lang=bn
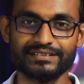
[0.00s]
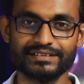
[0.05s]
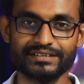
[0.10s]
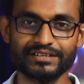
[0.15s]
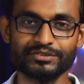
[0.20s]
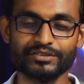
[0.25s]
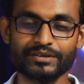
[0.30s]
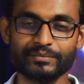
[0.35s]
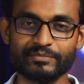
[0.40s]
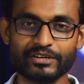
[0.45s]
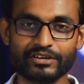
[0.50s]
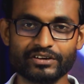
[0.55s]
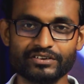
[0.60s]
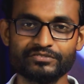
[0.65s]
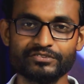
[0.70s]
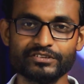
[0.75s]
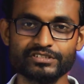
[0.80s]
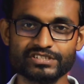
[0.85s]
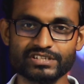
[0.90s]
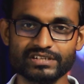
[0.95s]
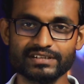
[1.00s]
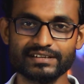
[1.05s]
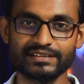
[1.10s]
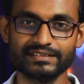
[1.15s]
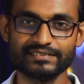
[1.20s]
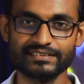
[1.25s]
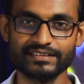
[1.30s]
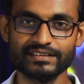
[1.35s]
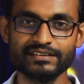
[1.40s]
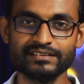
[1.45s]
কিন্তু আপনি কনফিউশনে
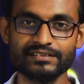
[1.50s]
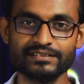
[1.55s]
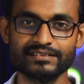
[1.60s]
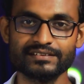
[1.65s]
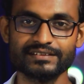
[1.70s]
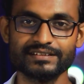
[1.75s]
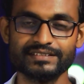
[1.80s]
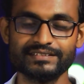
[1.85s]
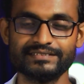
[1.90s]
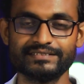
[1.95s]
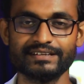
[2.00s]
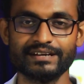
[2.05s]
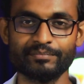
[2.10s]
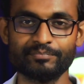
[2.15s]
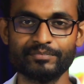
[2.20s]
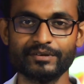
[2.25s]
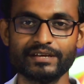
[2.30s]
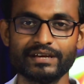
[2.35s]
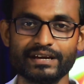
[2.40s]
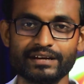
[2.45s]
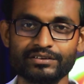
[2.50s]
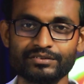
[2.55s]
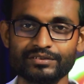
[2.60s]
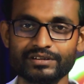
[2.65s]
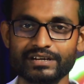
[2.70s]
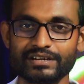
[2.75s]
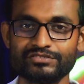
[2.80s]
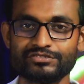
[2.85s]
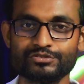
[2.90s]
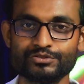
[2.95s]
আছেন যে আপনি এখন
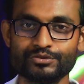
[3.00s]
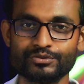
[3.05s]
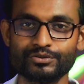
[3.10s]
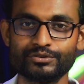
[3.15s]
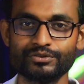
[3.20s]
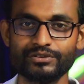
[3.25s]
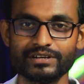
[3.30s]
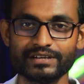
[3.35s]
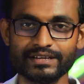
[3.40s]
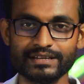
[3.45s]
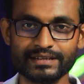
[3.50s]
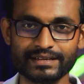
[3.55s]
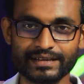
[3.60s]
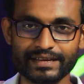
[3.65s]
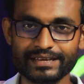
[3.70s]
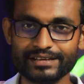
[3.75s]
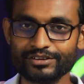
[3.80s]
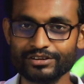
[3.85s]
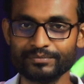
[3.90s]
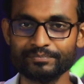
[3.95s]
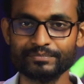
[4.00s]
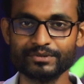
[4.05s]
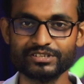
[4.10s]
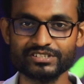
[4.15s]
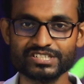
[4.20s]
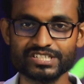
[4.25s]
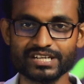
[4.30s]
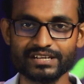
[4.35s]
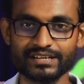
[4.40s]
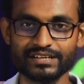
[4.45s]
কাজ শুরু করলে এই
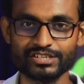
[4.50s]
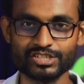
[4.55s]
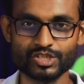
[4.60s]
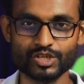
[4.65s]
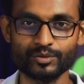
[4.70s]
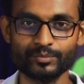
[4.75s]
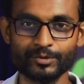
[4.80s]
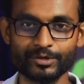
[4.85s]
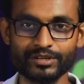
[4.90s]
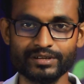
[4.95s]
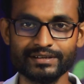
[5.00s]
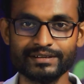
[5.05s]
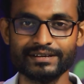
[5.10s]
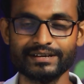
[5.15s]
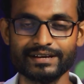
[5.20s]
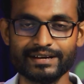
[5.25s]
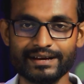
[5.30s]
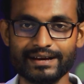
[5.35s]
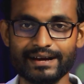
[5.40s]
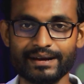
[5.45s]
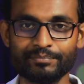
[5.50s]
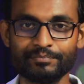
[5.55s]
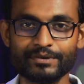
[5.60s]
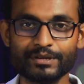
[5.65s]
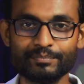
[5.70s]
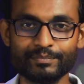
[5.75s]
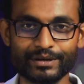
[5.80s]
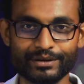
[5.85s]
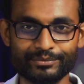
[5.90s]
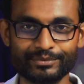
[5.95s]
কম্পিটিশনের সময়
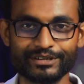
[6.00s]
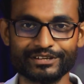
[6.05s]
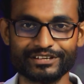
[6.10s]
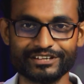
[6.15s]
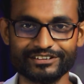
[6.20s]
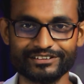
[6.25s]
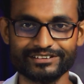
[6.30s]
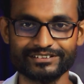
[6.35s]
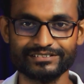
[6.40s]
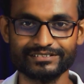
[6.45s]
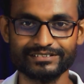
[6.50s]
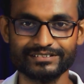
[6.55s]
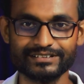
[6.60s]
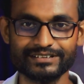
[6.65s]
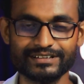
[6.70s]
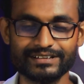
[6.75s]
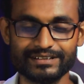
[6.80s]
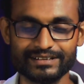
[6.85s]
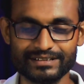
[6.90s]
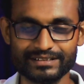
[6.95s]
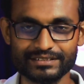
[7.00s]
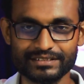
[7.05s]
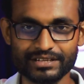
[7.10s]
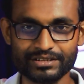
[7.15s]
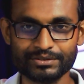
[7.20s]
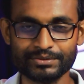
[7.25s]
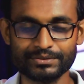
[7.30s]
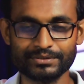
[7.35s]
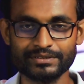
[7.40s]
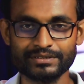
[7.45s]
আপনি পারবেন কি না
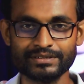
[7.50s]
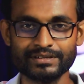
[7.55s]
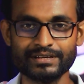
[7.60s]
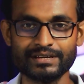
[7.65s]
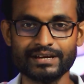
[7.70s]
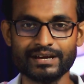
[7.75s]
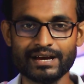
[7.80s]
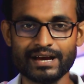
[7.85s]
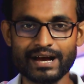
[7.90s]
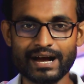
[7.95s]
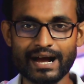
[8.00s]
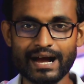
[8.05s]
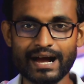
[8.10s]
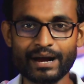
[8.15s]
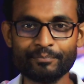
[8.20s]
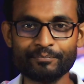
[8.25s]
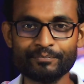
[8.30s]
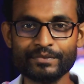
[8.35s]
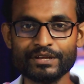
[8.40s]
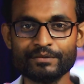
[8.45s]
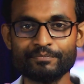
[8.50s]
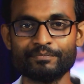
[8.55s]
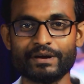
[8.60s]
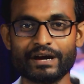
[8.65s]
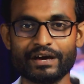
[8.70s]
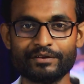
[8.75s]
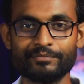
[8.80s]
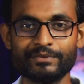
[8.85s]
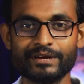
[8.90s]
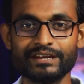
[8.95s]
দেখুন আপনি
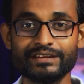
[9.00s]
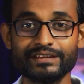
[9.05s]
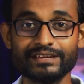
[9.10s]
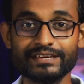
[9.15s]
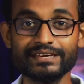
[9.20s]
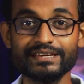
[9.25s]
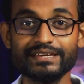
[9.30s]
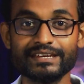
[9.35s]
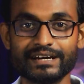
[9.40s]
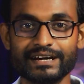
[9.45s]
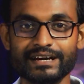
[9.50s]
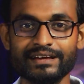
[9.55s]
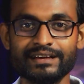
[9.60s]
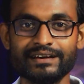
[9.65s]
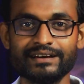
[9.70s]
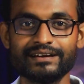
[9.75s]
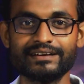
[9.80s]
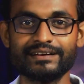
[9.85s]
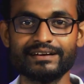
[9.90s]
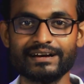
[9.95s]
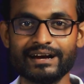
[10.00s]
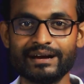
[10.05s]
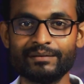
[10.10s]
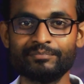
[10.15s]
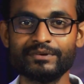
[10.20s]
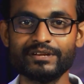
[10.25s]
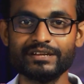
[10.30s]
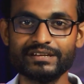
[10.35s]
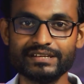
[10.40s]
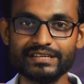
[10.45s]
পারবেন কি না
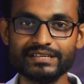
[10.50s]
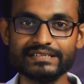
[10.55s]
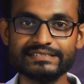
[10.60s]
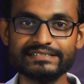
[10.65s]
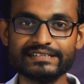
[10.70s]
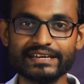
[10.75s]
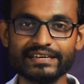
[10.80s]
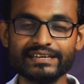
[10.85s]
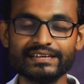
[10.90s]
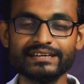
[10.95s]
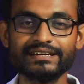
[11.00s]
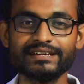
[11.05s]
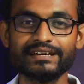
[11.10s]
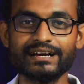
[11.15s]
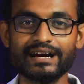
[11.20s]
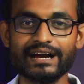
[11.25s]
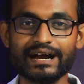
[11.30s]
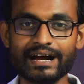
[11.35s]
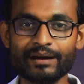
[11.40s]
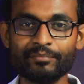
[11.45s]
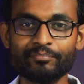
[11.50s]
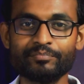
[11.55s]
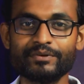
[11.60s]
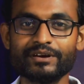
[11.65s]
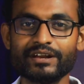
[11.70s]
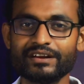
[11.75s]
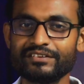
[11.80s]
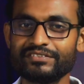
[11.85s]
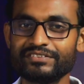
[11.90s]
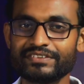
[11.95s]
আপনি নিজেই
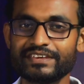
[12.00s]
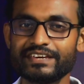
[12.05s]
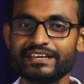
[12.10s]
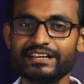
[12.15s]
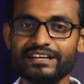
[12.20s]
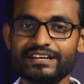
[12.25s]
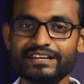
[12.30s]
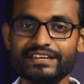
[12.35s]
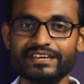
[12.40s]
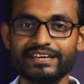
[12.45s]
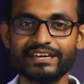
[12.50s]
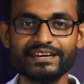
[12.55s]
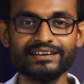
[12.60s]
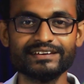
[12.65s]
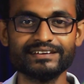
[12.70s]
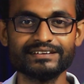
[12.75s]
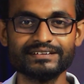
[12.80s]
আপনার স্কিল নিয়ে